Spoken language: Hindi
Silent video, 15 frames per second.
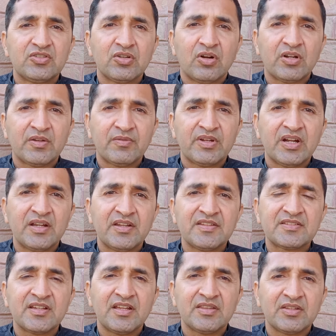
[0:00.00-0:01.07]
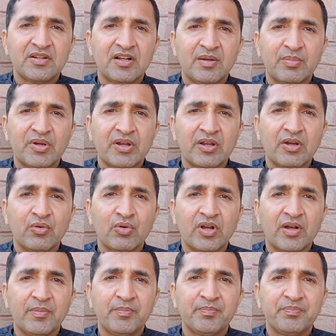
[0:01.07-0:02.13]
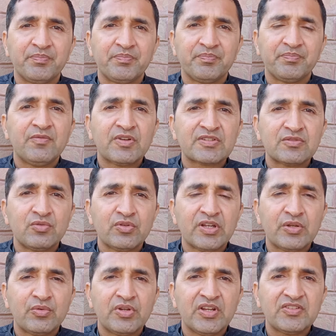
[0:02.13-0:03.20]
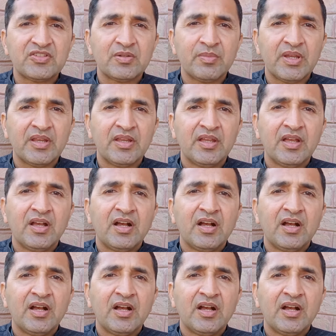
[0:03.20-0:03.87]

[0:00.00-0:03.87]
शॉर्ट वेराइटीज़ का इंतखब करना होगा तीन फसलों के रोटेशन में